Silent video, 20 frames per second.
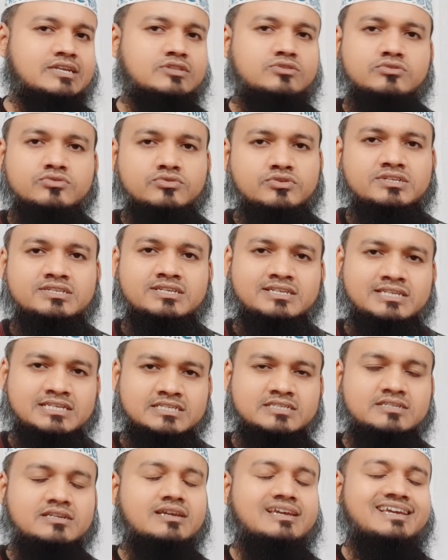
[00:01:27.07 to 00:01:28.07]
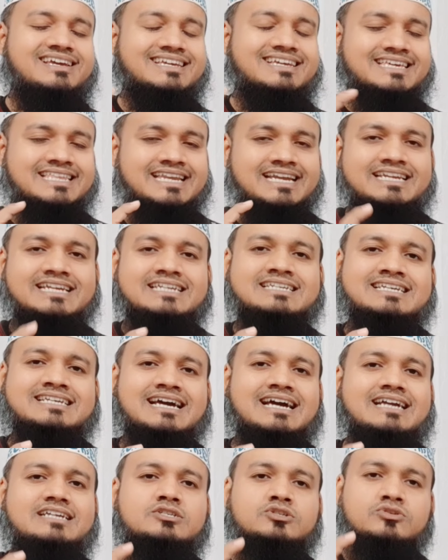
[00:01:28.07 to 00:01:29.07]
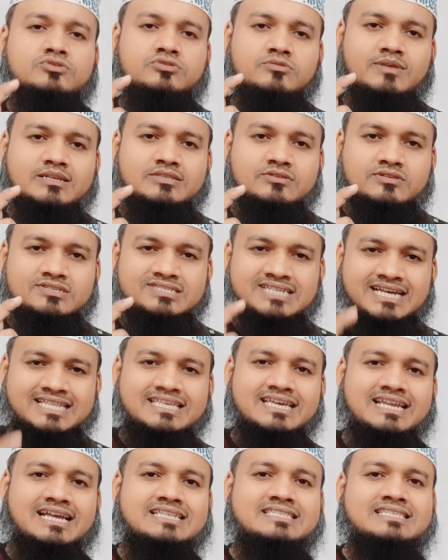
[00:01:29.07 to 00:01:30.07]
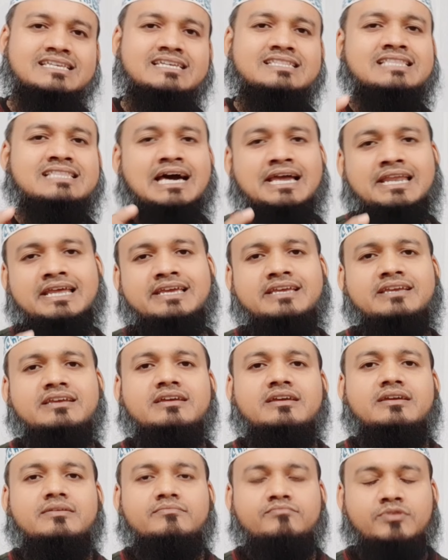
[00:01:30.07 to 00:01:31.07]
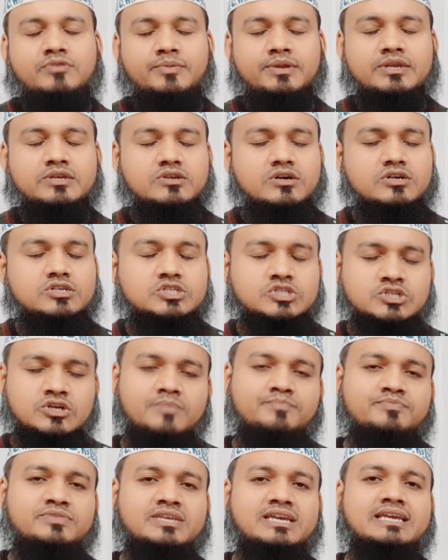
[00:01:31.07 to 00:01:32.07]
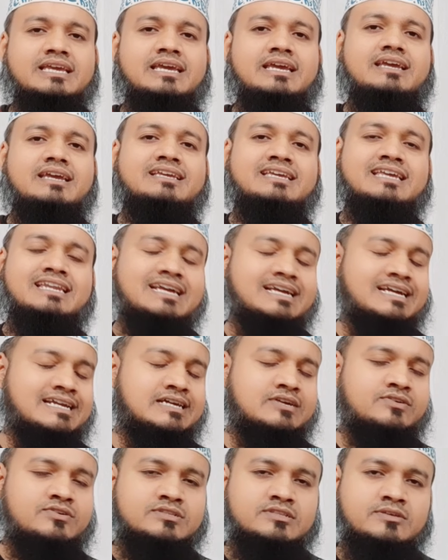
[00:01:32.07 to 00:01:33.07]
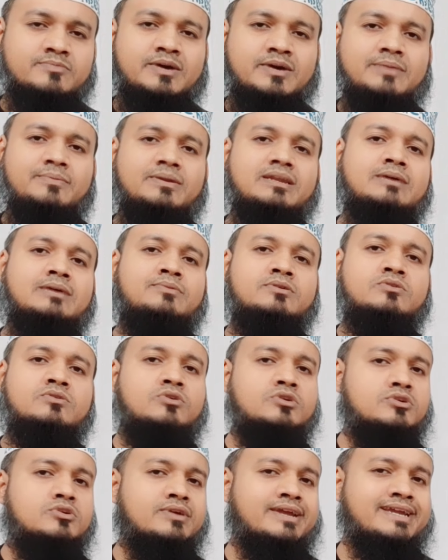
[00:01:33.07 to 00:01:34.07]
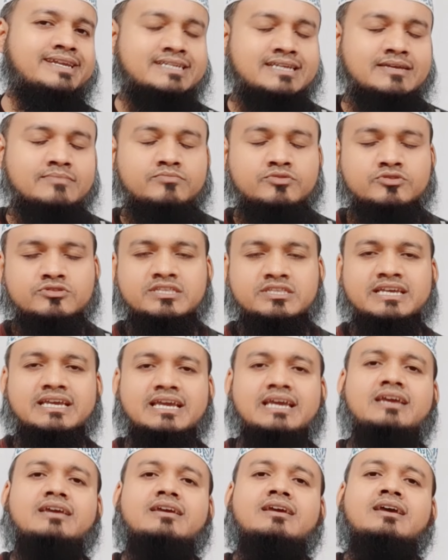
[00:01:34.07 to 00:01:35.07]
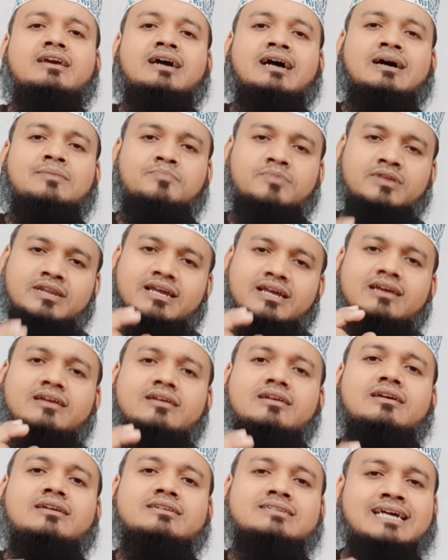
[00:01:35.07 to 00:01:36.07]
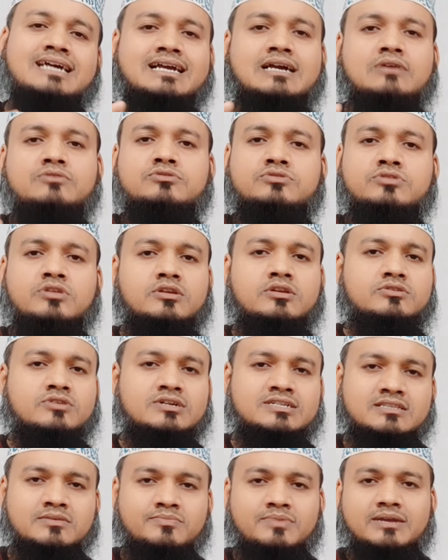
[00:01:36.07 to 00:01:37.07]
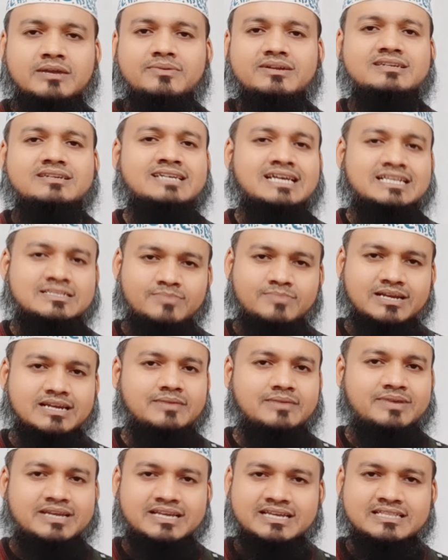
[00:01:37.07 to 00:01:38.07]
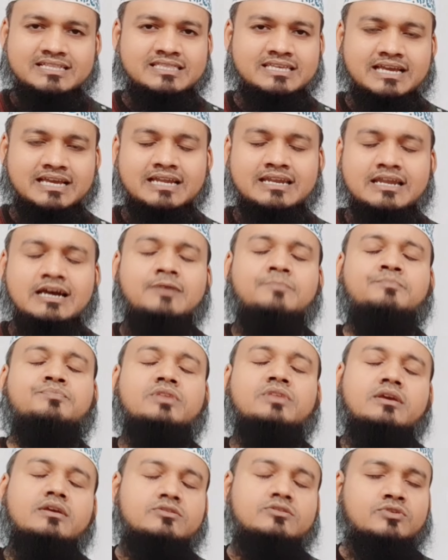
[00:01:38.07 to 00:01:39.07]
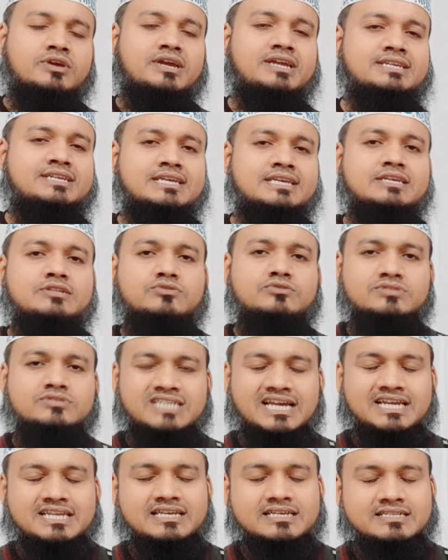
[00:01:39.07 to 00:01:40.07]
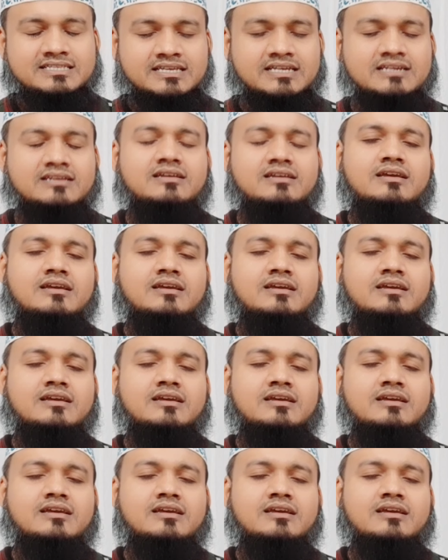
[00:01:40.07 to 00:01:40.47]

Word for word: কিন্তু দুই জিনিস ক্রেডিট কার্ড শুধুমাত্র যাদের আছে তারাই বিভিন্ন সব থেকে কেনাকাটা করতে পারবেন এবং অন্য এটিএম বুথ থেকে আপনারা টাকা উত্তোলন করতে পারবেন বাংলা ব্যাংকের থেকে না তো এটি কিন্তু জানিয়েছেন